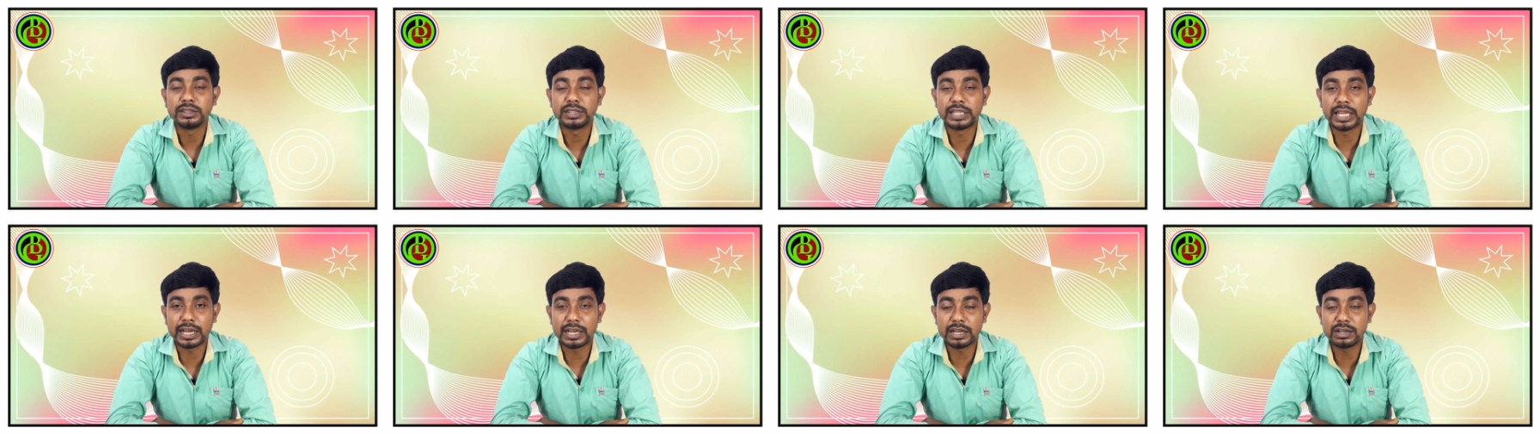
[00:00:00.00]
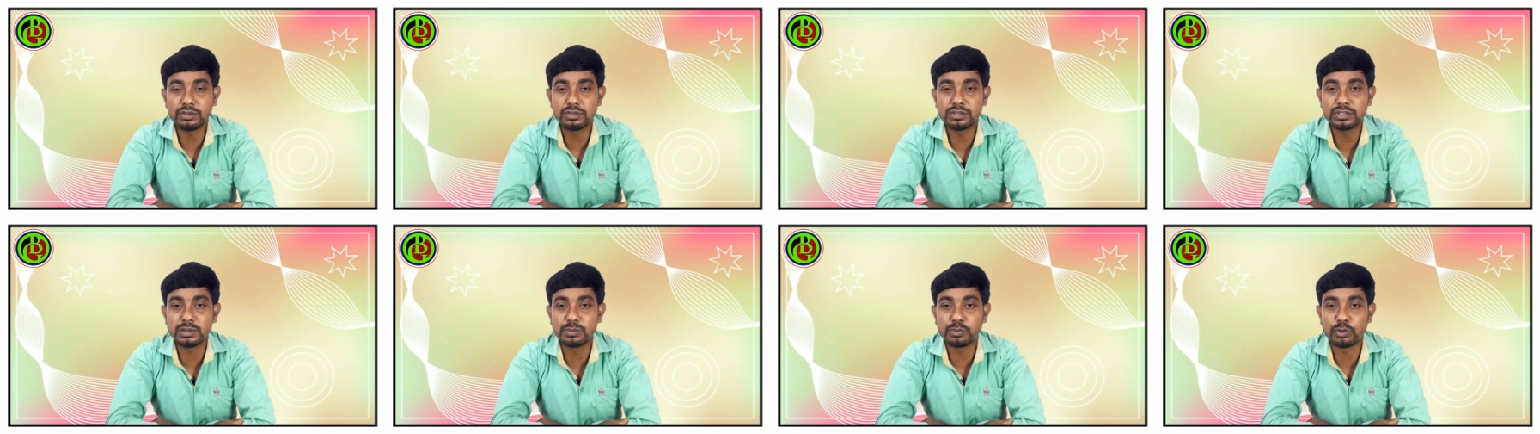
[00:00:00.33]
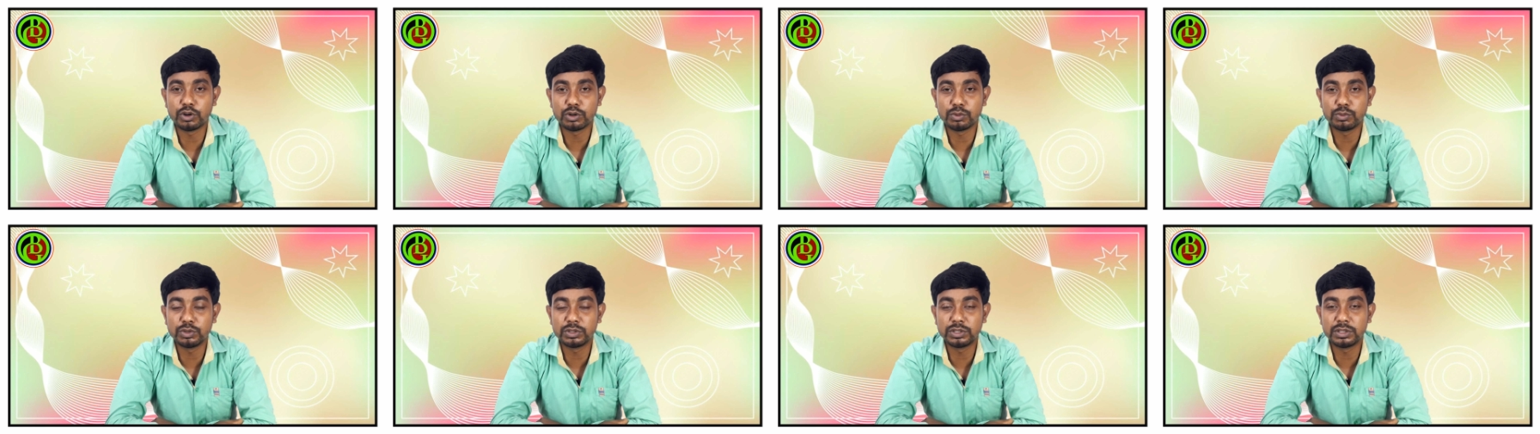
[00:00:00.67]
দেখা হচ্ছে
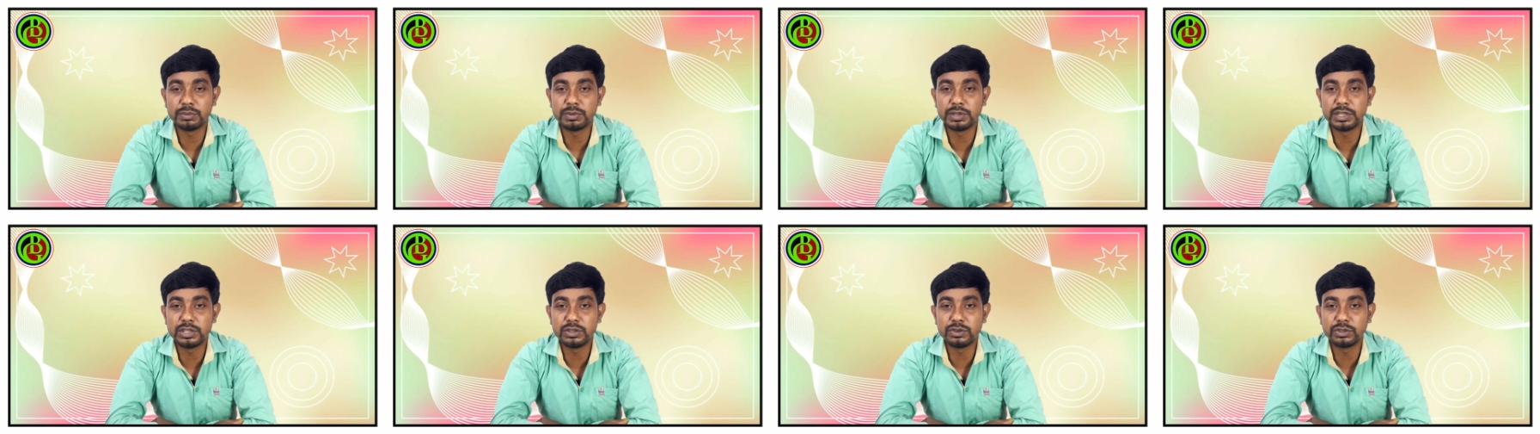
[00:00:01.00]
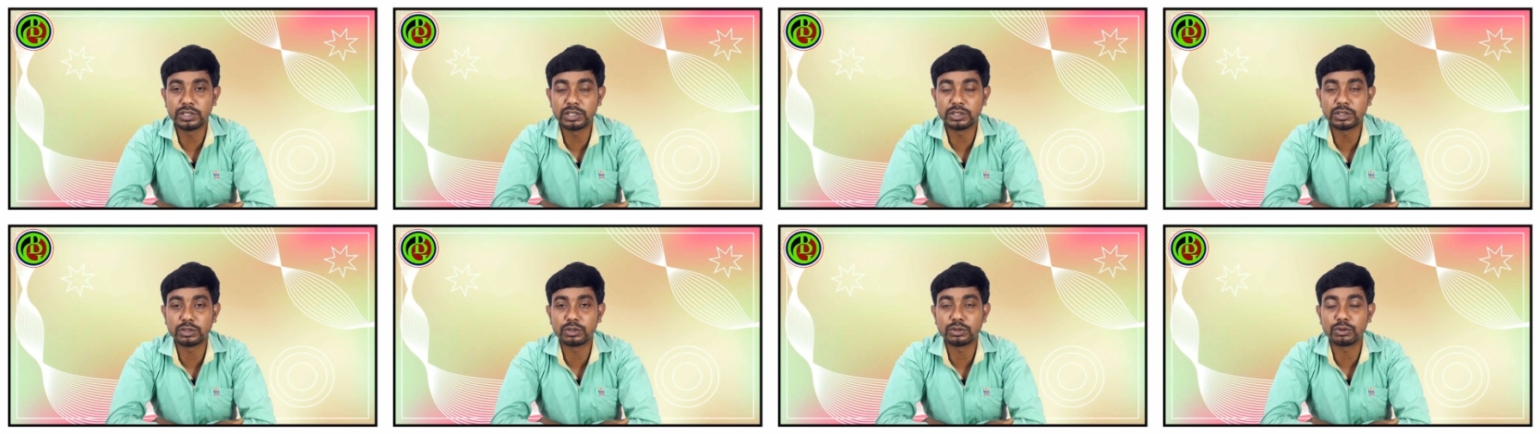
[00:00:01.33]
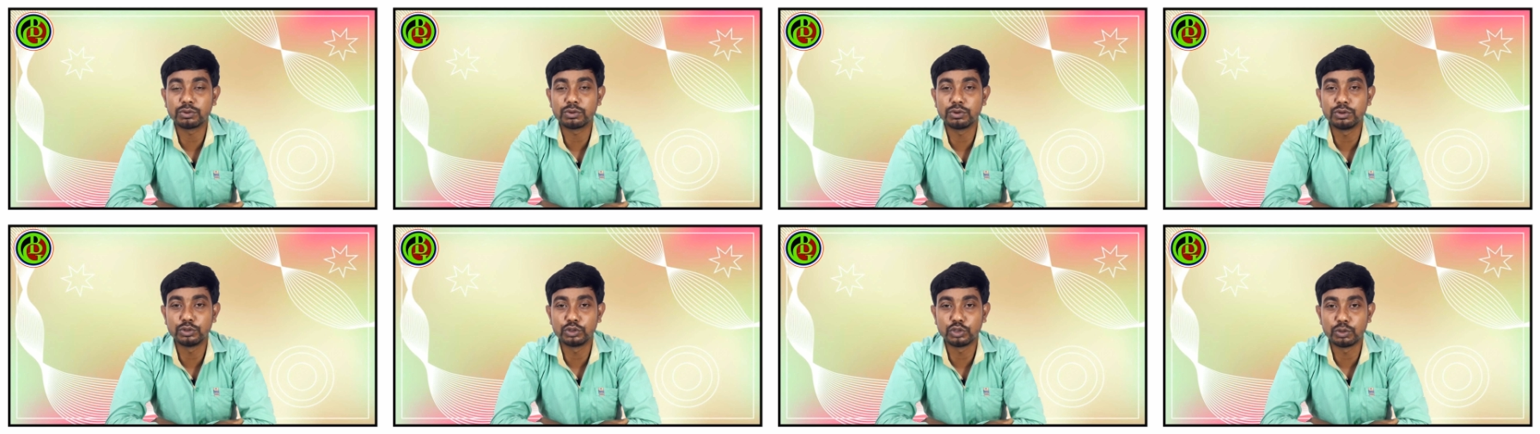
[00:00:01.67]
পরবর্তী ভিডিওতে
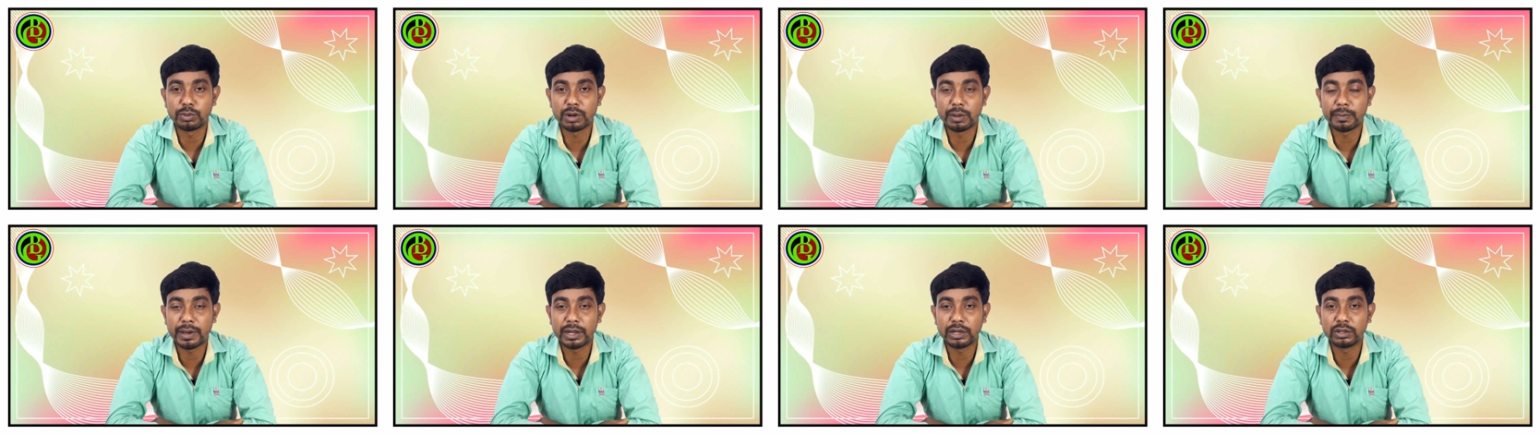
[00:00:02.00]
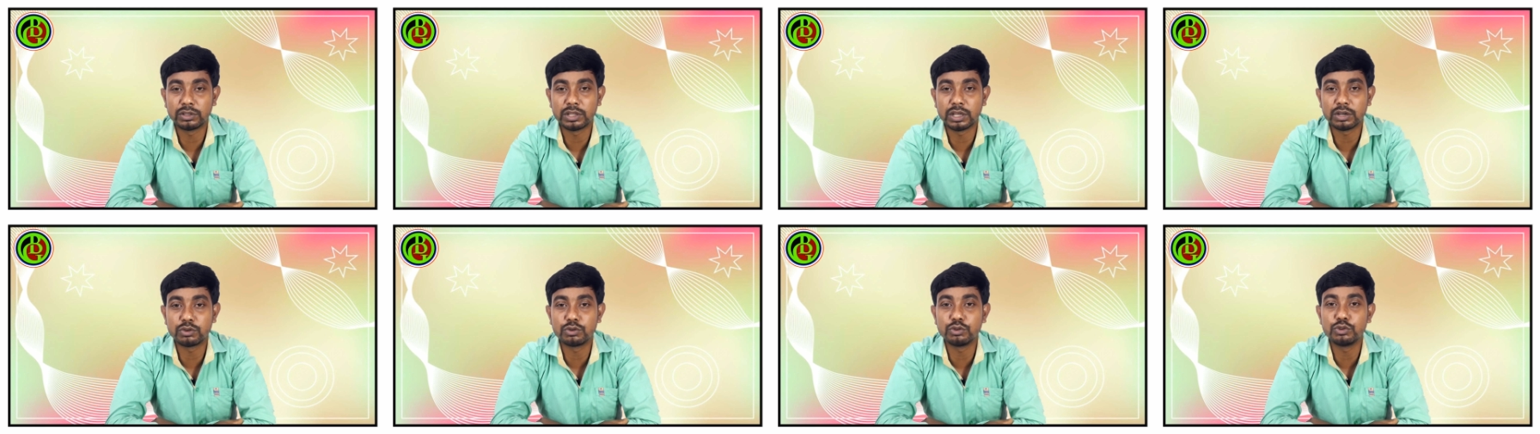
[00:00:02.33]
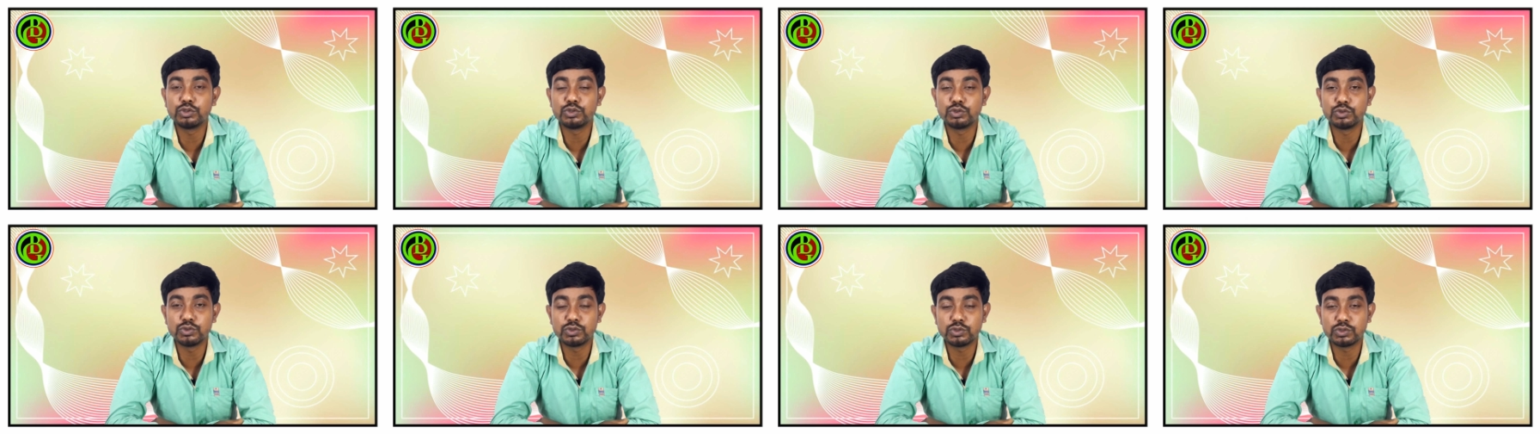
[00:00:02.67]
ততক্ষণ তোমরা ভালো থাকো
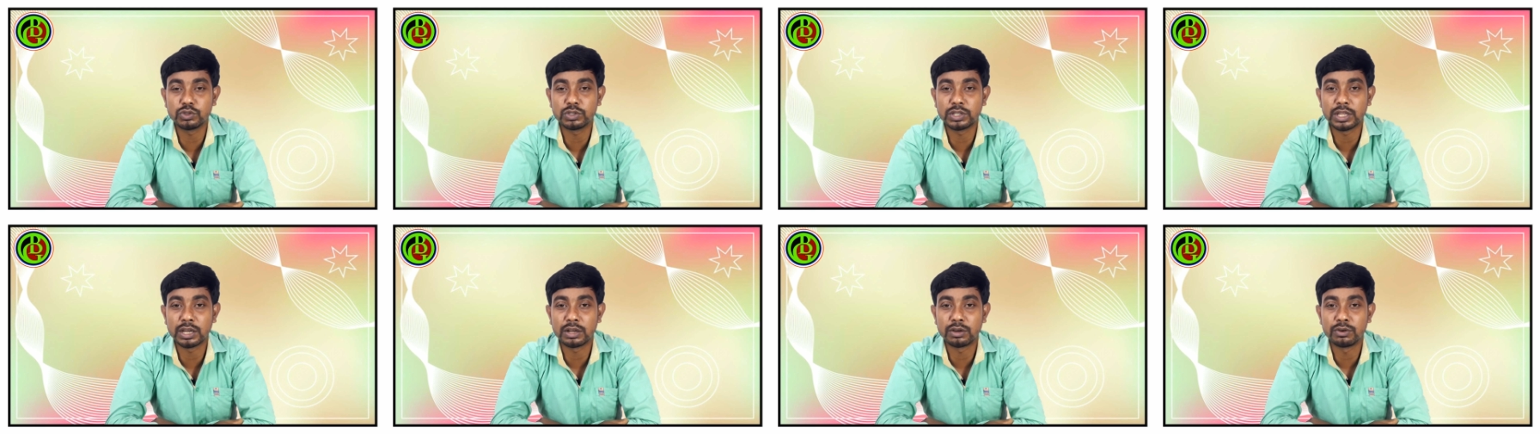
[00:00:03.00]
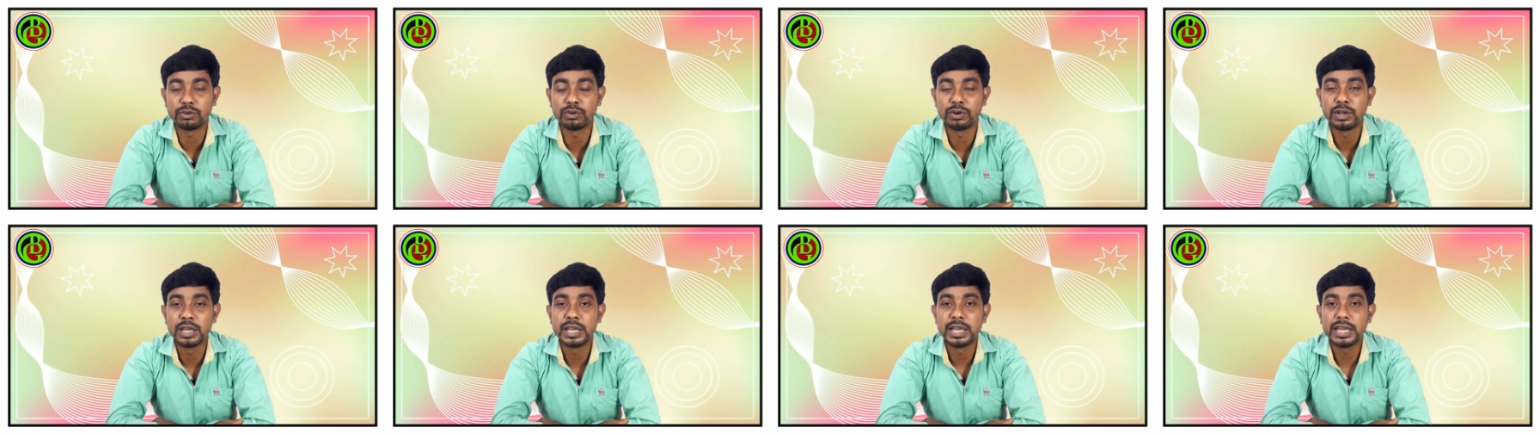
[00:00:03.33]
সুস্থ থাকো